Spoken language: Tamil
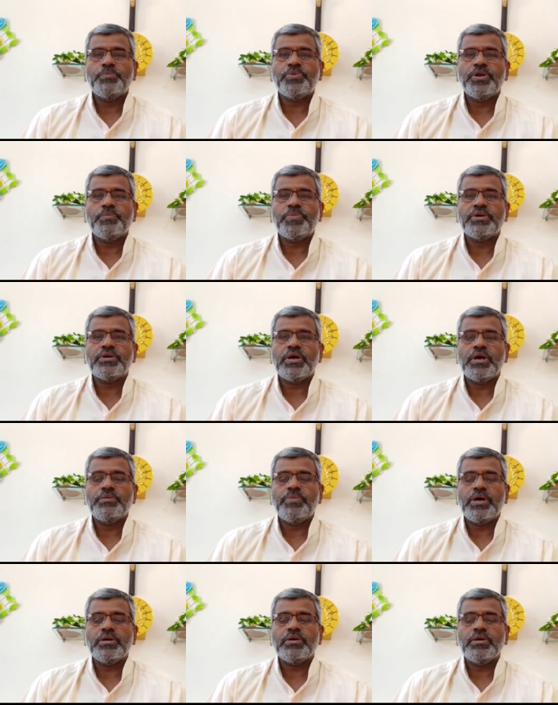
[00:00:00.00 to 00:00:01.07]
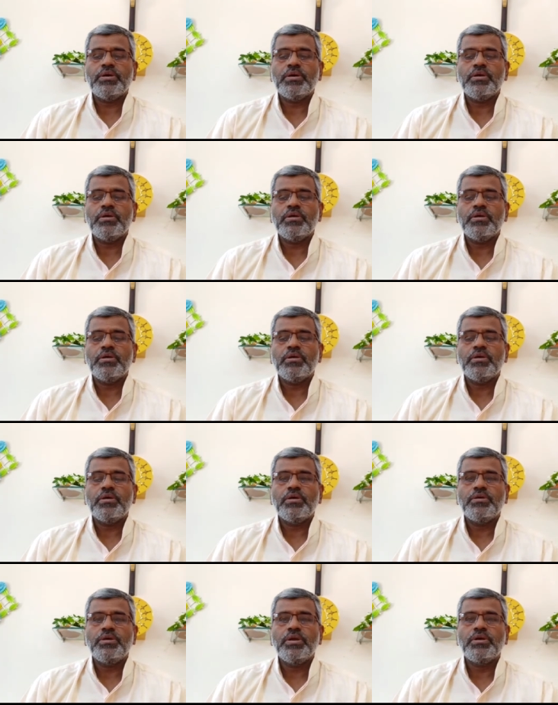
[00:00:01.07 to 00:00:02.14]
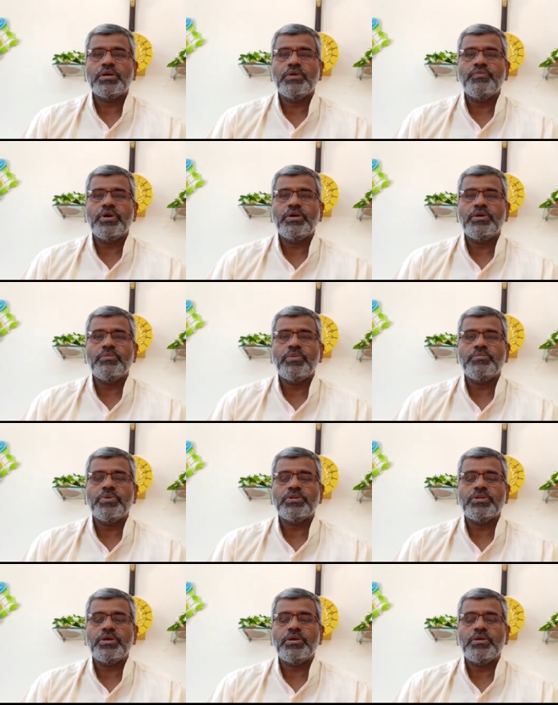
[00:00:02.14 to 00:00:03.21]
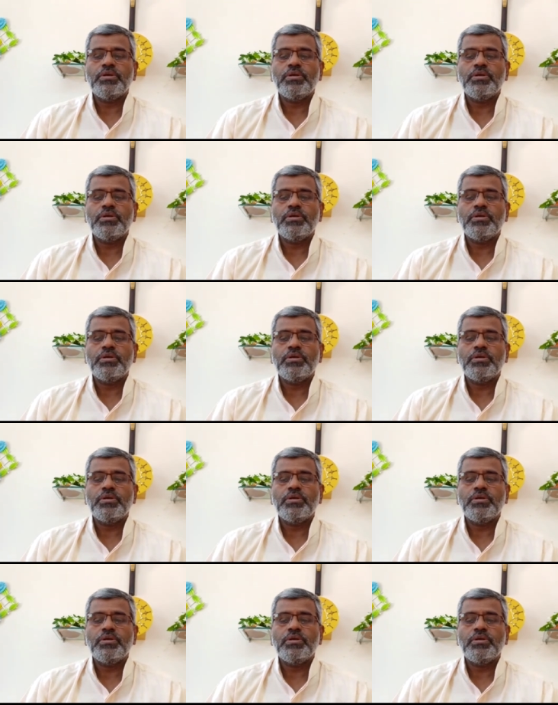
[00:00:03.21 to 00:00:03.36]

எப்படிப்பட்ட அன்பாக இருக்க வேண்டும் என்பதை